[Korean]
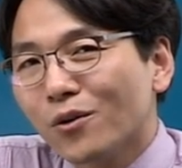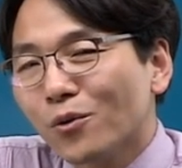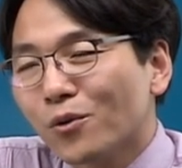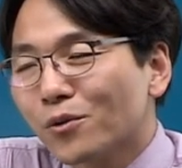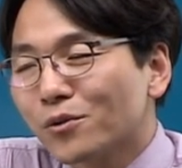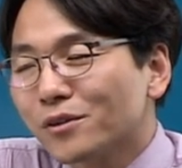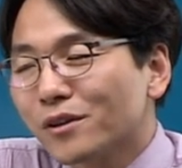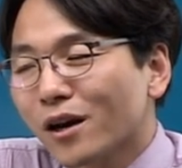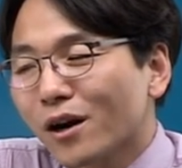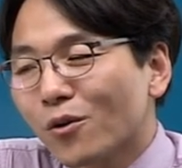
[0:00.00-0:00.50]

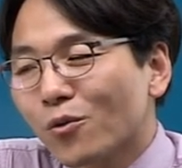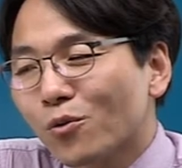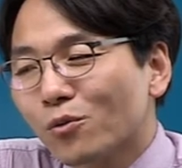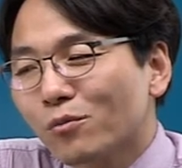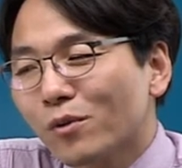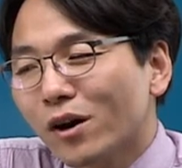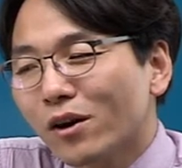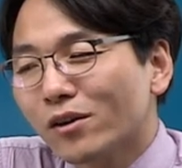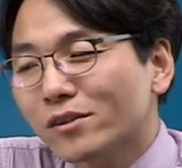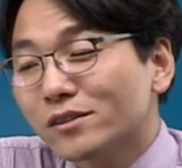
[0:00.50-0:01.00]
요거는 내가
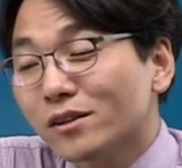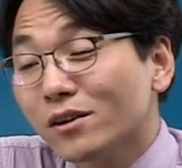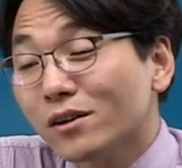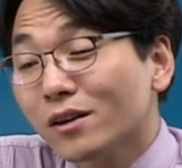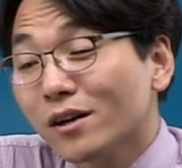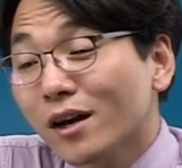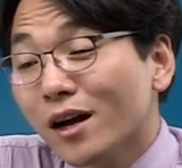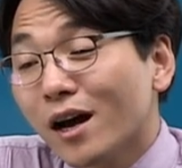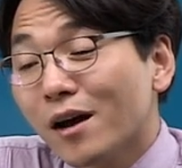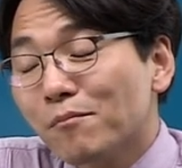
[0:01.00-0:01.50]
공부한 거에서
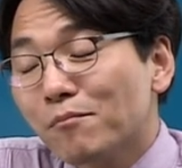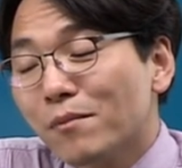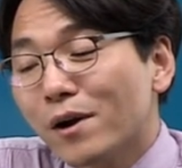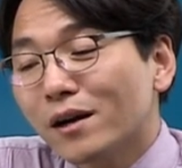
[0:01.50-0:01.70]
한